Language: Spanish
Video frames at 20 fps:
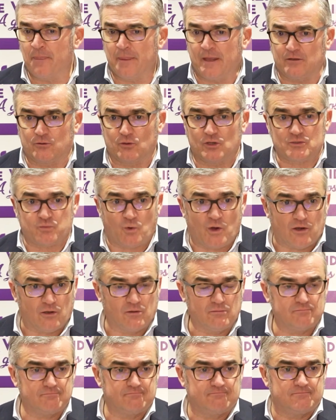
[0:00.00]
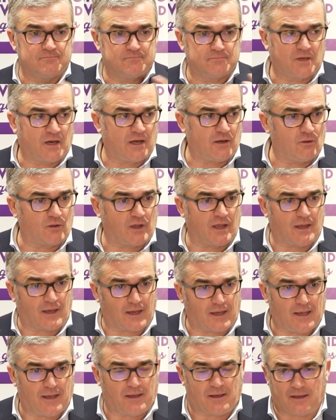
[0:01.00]
Entonces, bueno, creo
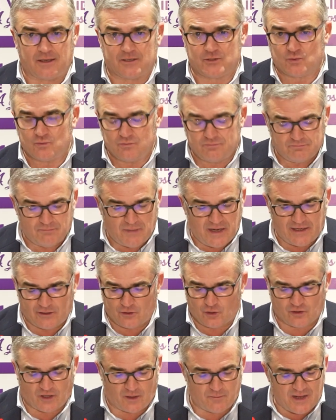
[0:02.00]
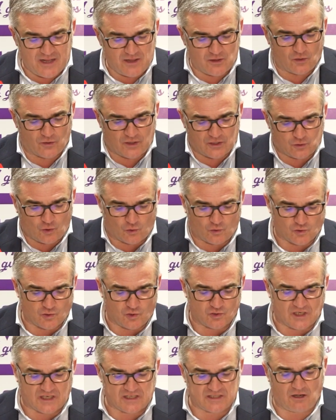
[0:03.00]
que es un mérito tremendo de todos
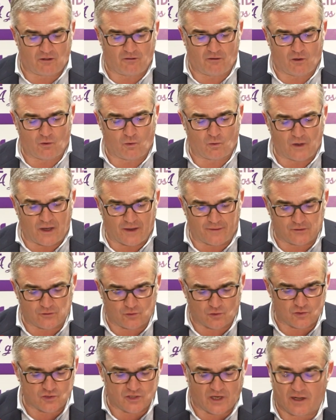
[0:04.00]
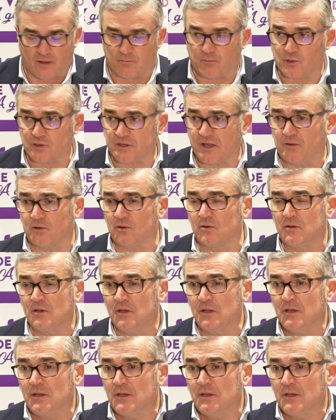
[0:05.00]
los que han salido a jugar, de todos los que han aportado